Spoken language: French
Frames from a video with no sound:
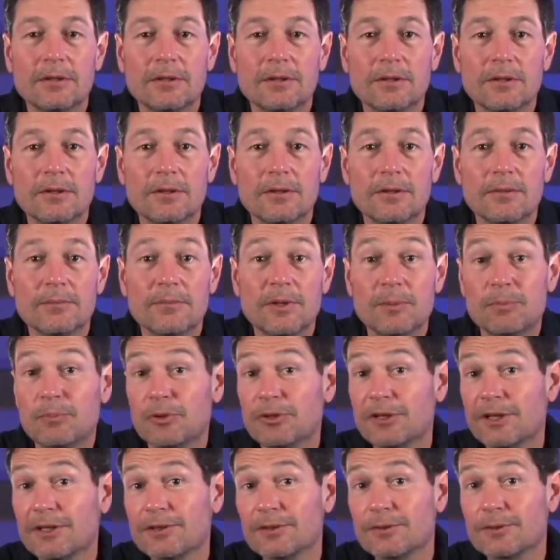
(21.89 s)
euh, mais
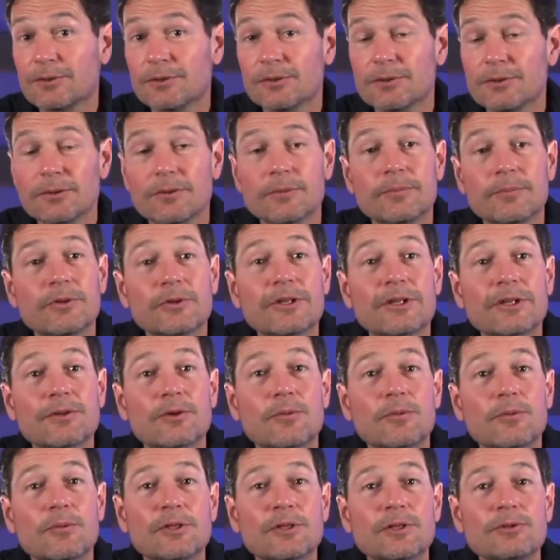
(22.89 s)
peut-être euh,
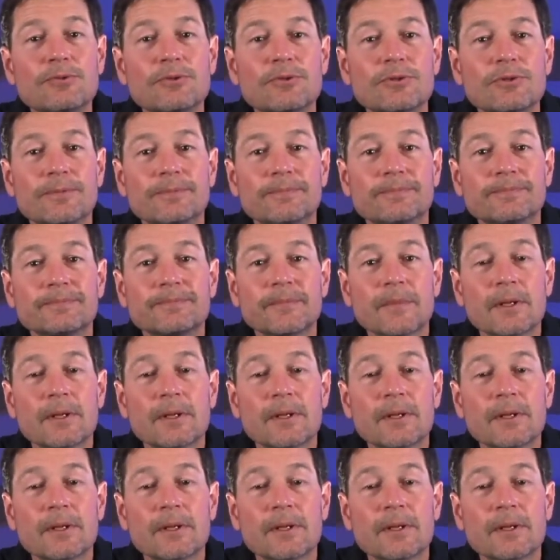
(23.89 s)
peut-être pas tous.